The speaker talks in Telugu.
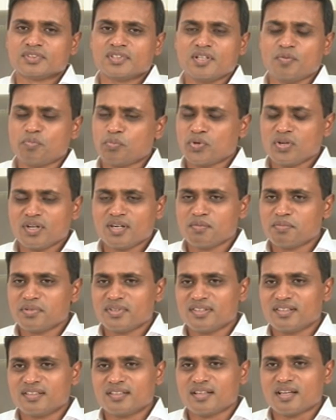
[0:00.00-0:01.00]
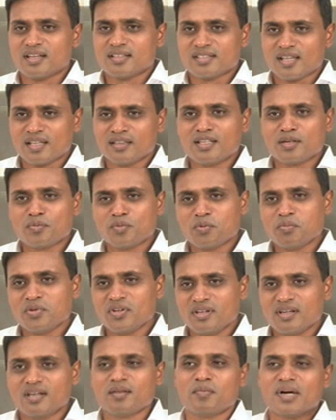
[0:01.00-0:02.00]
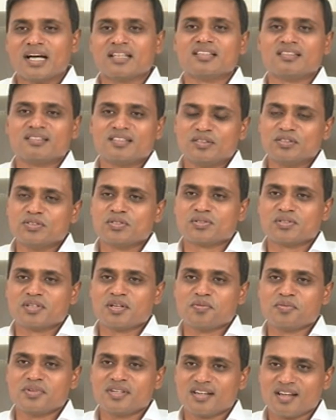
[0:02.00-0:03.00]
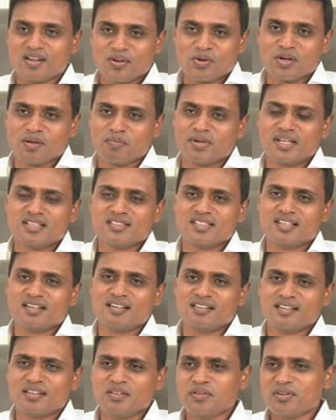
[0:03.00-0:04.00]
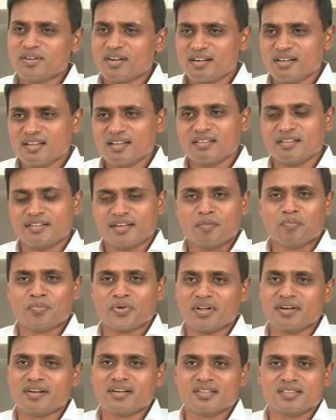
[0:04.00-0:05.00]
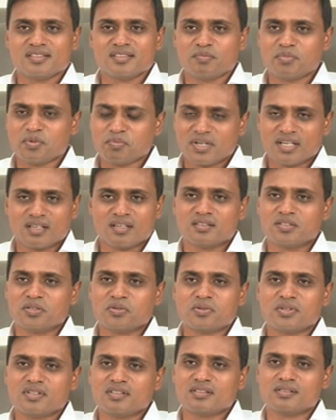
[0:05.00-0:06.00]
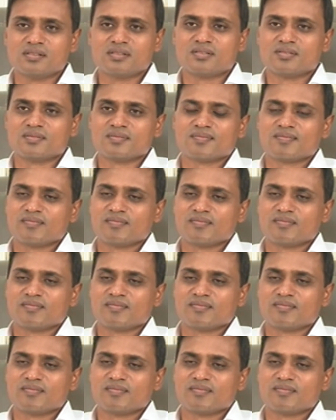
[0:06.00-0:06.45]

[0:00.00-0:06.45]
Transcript: ఎప్పుడు అనిపించలేదు నా సందర్భంలో ఇంకా బాధ్యత తీసుకున్నాం ఇంకా కూడా పనిచేయాలని ఎందుకంటే అది టెంపరీ అని చెప్పి మాకు అందరికి కూడా తెలుసు